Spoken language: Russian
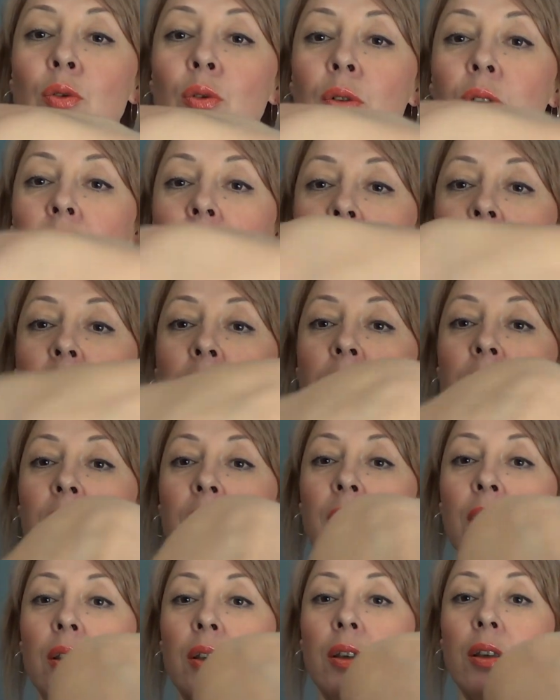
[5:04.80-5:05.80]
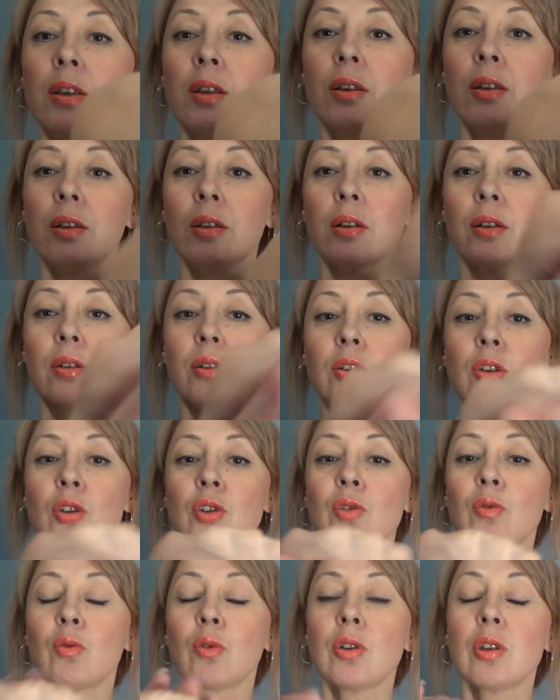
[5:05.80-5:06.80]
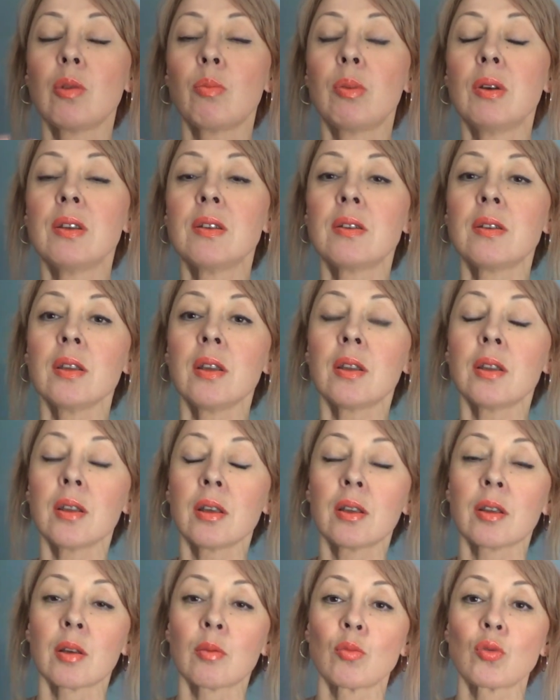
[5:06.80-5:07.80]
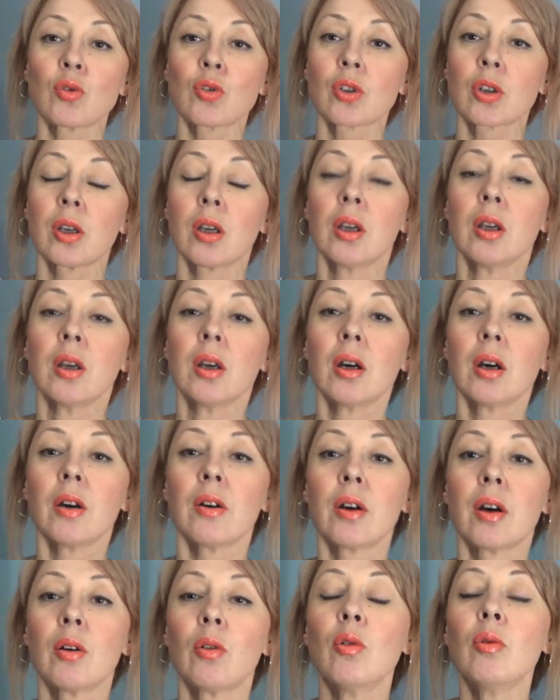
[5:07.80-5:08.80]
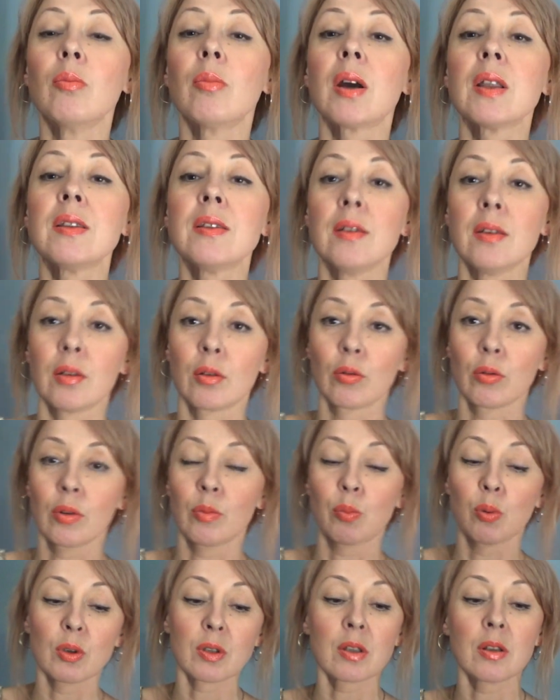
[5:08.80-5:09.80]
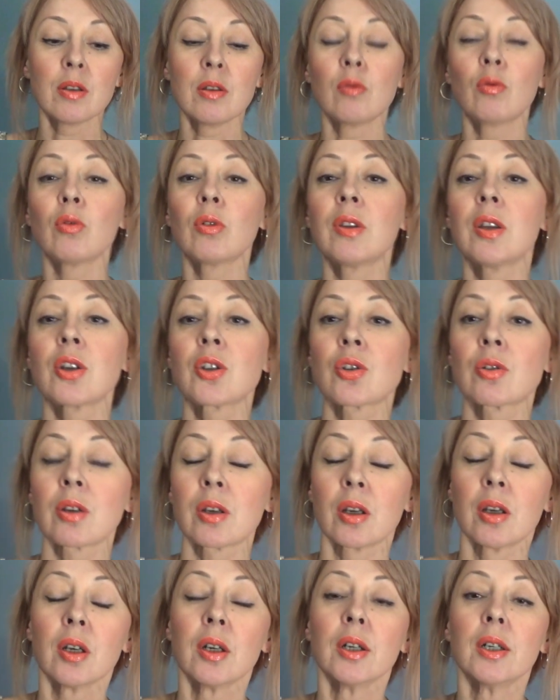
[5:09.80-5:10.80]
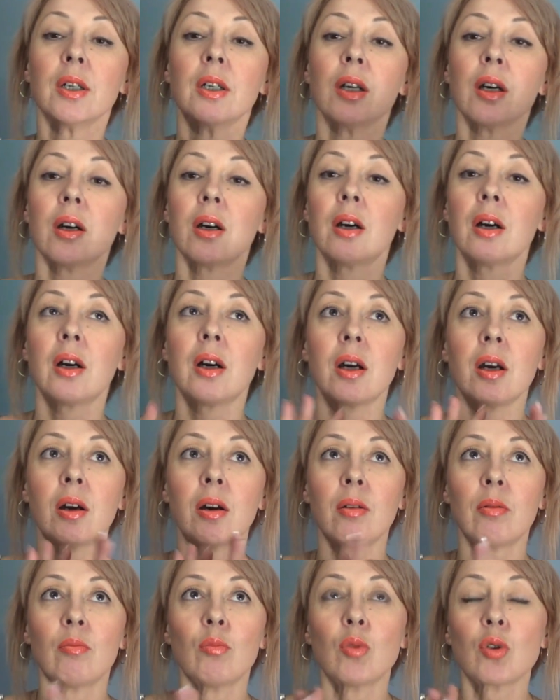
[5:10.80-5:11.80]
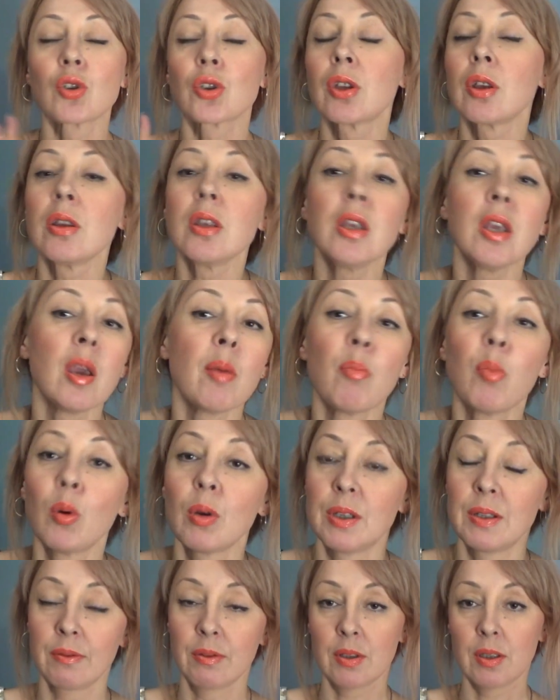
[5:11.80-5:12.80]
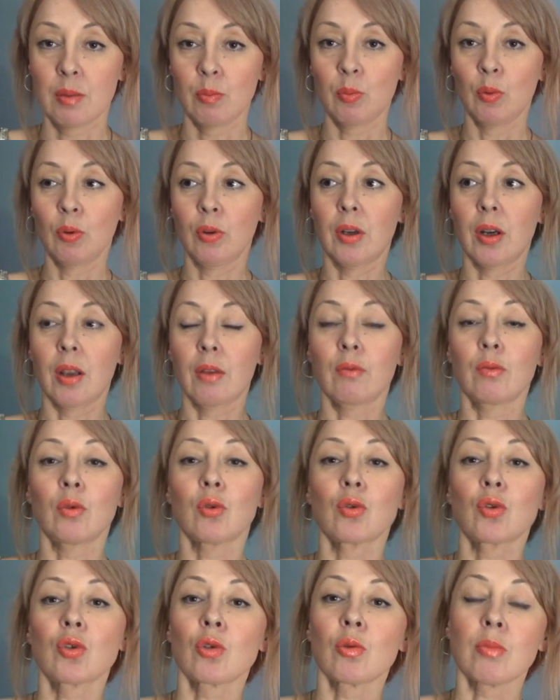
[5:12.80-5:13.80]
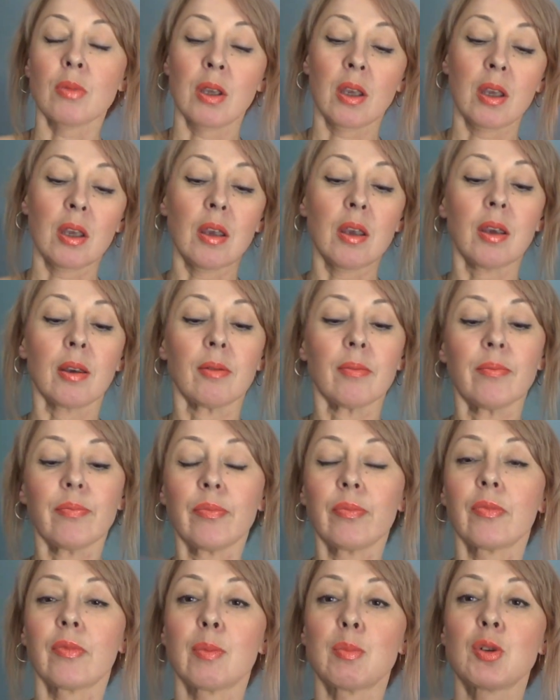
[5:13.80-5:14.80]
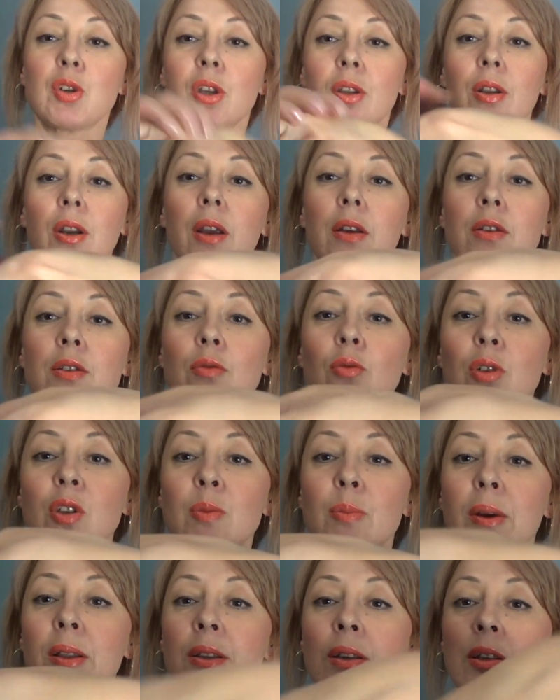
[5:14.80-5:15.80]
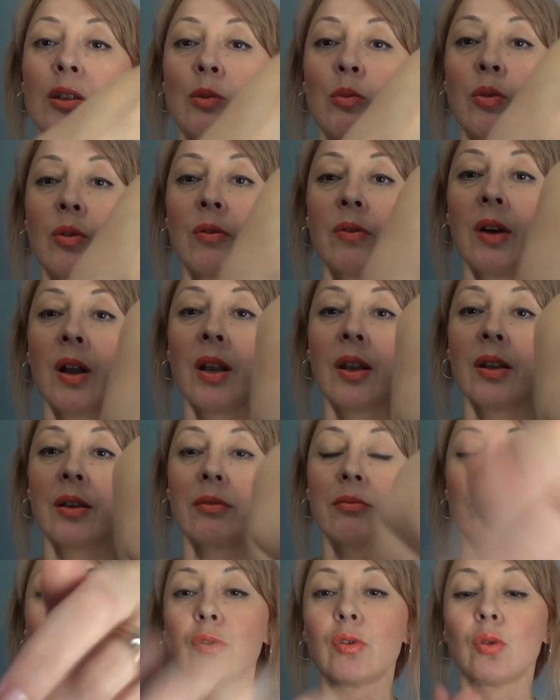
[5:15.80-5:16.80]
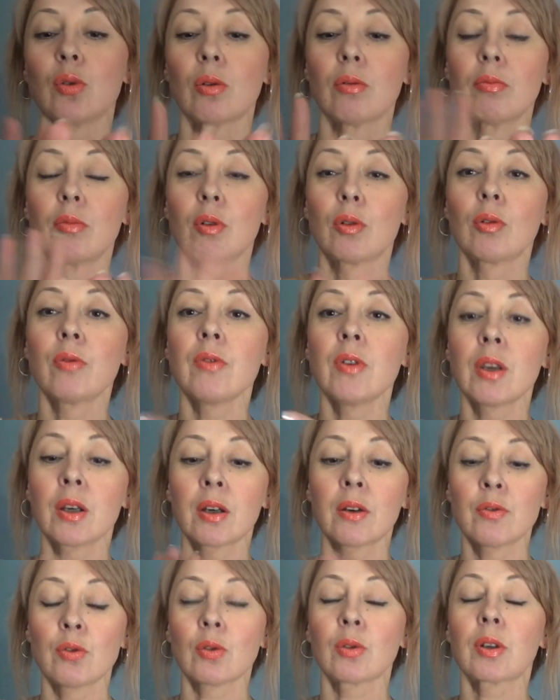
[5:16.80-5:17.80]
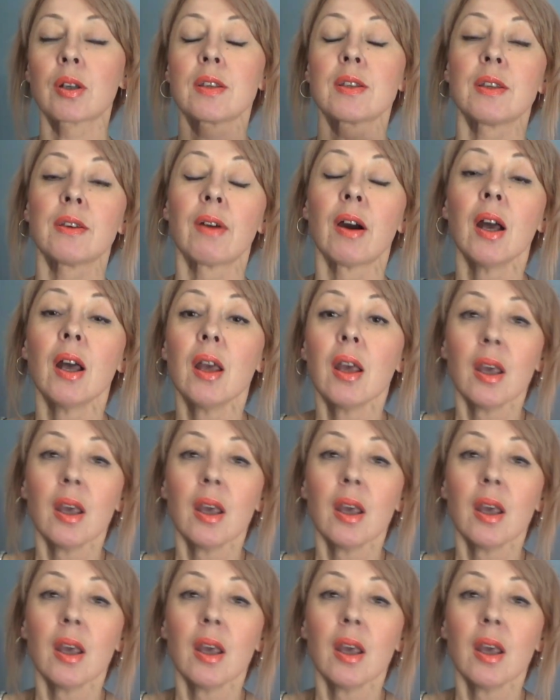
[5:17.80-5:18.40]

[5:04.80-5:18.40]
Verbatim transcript: все красиво, и ничего не блестит. И к тому же а, он матирует. После него даже а, можно не пользоваться пудрой. То, что мне и вообще нравится. Вот, смотрите, буквально все ровненько, все красиво.